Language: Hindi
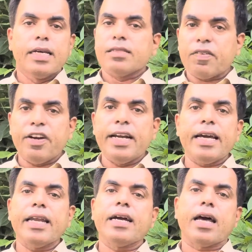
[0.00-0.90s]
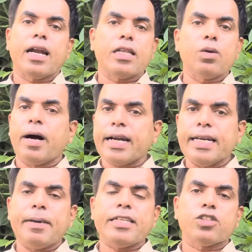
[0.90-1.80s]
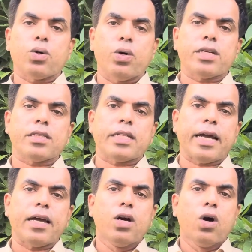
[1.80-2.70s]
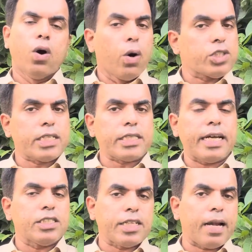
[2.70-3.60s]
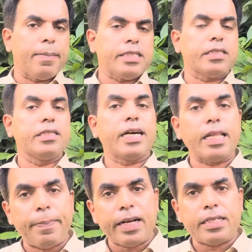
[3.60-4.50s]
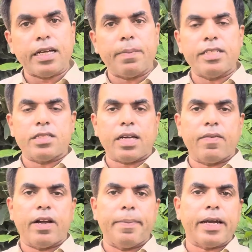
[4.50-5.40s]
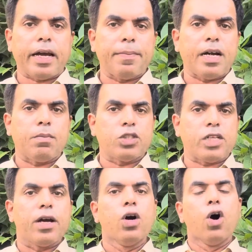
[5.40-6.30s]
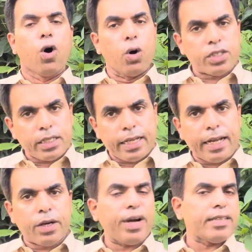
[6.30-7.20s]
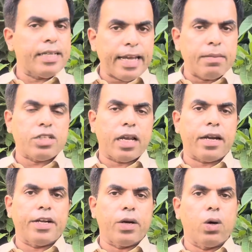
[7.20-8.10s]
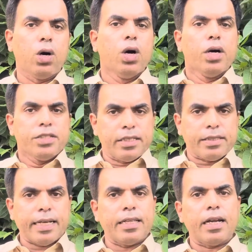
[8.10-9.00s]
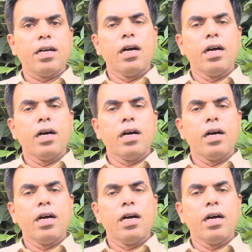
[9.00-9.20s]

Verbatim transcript: सिर्फ इंडिया नहीं आ रहा ना तो बाकी मैचेस तो हो सकते हैं हो सकता है इन चार मैचेस से ज़्यादा पाकिस्तान मैचेस करवाने में कामयाब हो जाए हो सकता है कोई ऐसी गेम चल रही हो जिसके अंदर